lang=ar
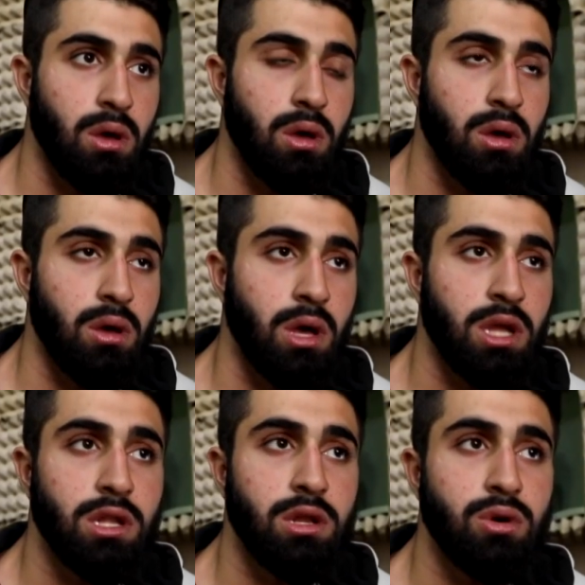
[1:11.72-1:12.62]
آه
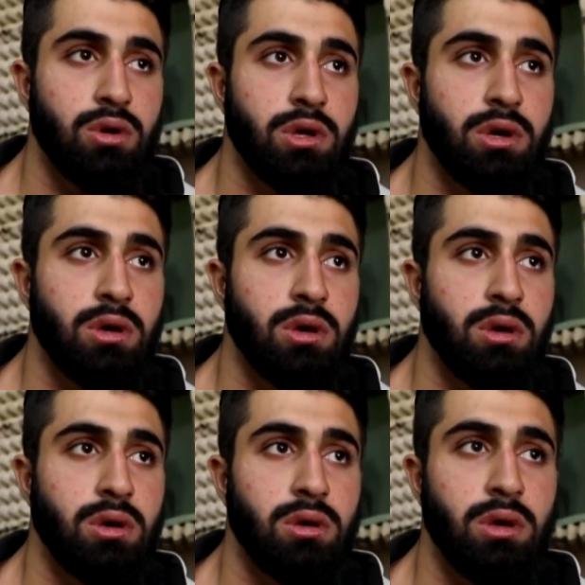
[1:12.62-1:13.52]
هذا اللون
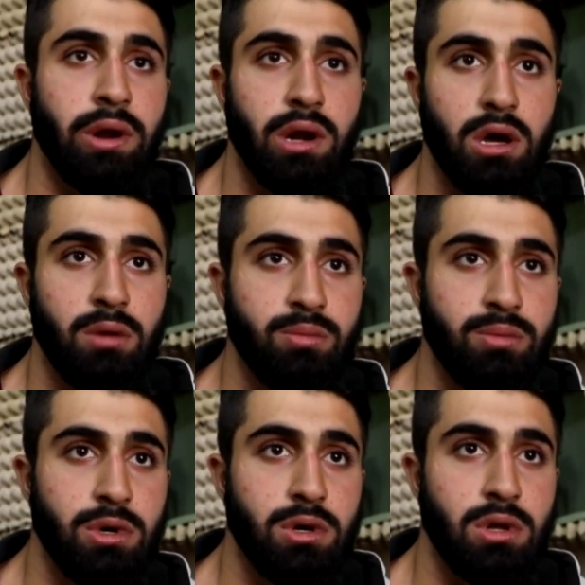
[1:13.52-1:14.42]
آه الراب
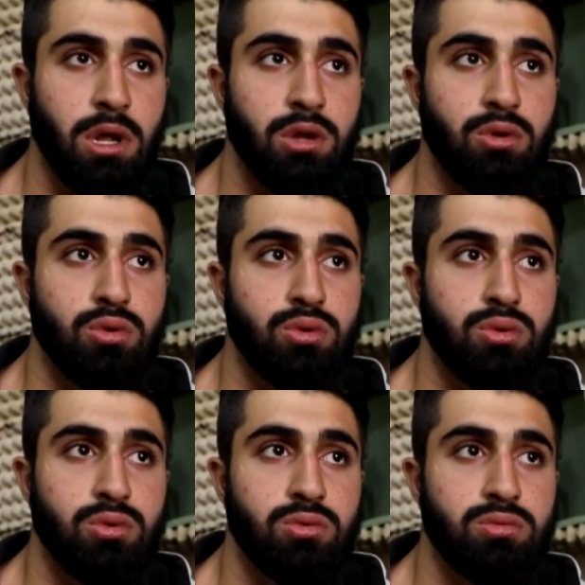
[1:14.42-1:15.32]
آه لأنه
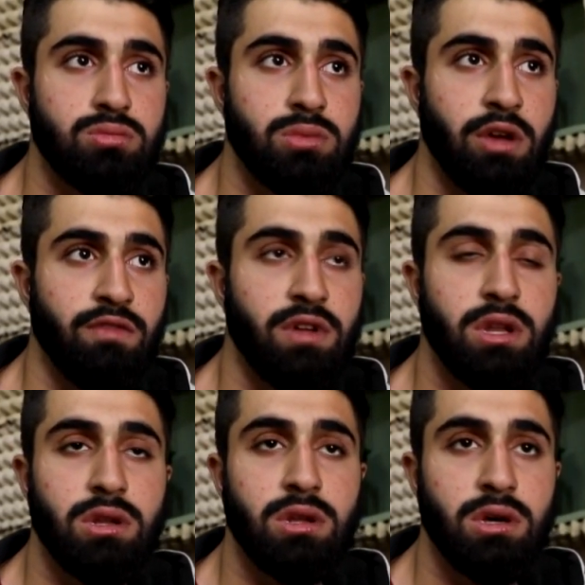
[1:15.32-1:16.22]
يعني
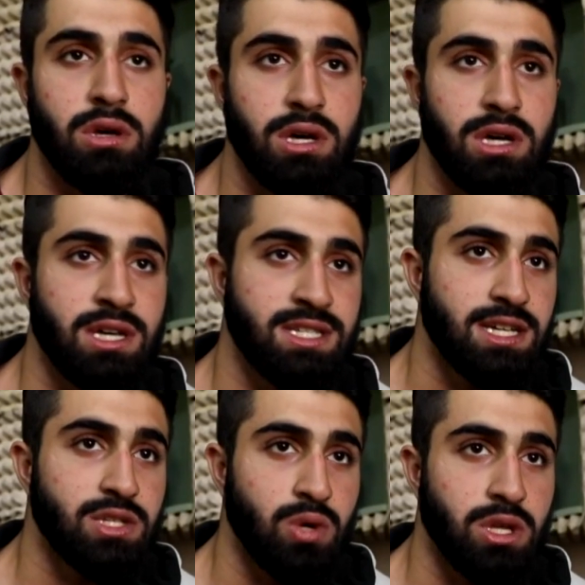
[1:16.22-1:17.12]
فن آه،
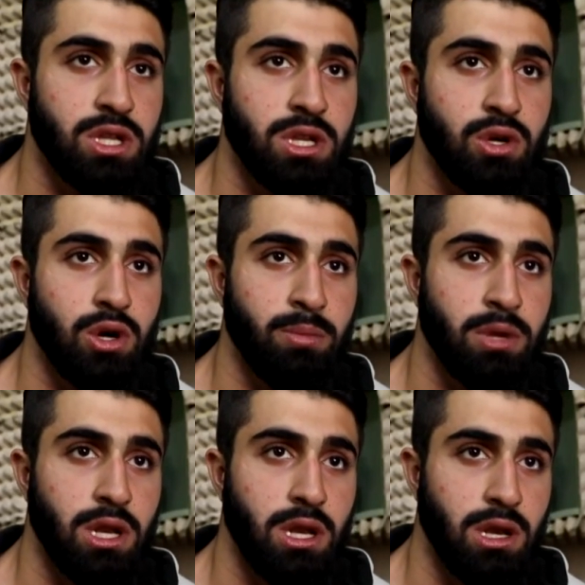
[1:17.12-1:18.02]
أساسه هذا النوع
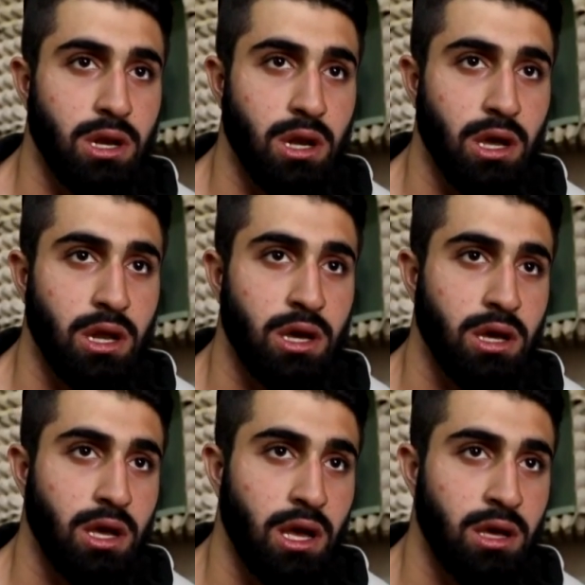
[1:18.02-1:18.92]
من الغناء
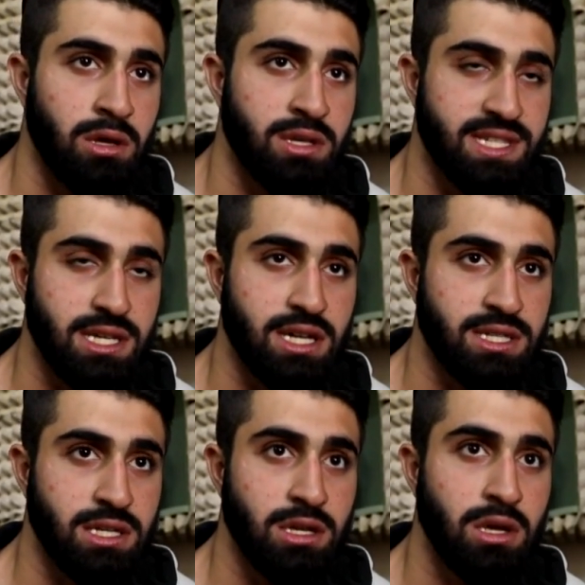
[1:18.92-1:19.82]
آه،
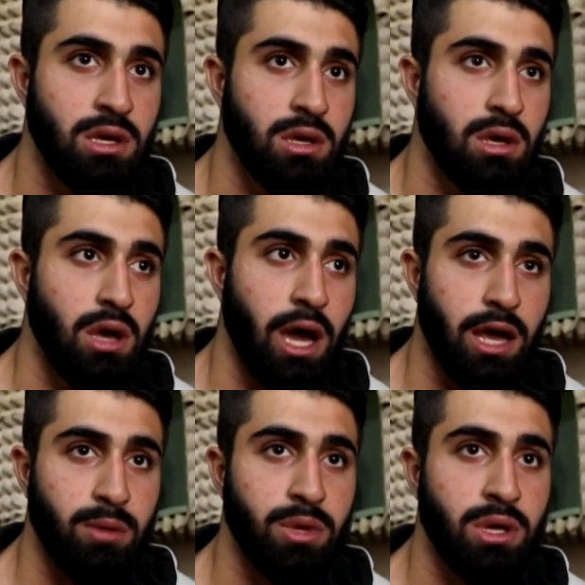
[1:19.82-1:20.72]
سياسي
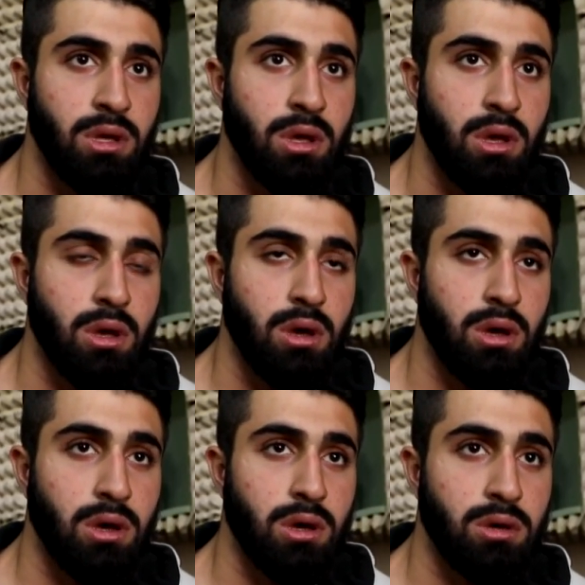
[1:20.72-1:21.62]
حربي
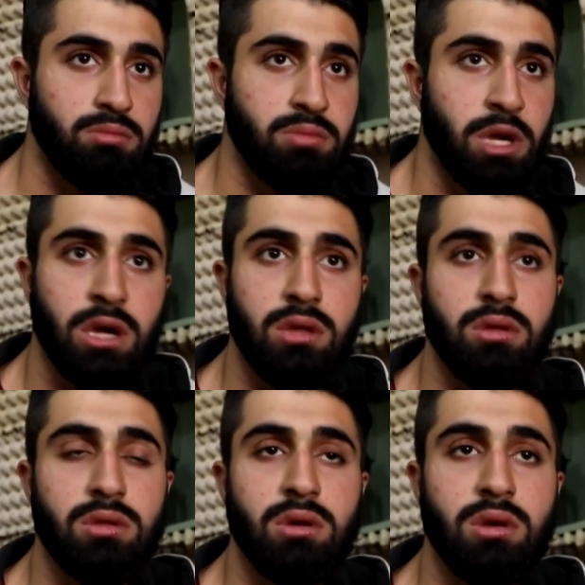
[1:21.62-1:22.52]
آه، بيحكي
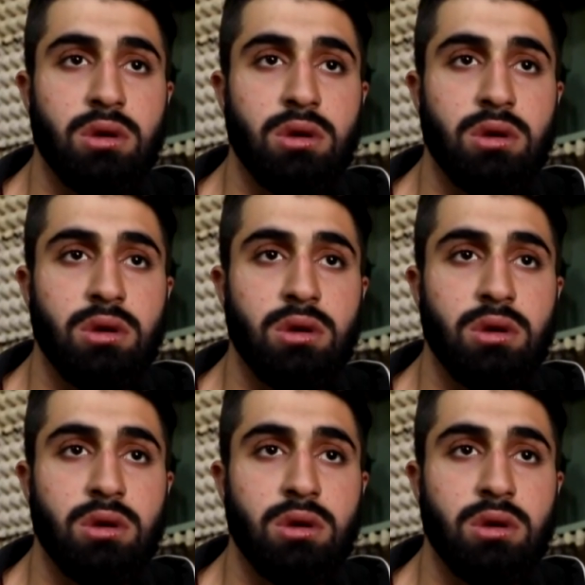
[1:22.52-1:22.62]
ضد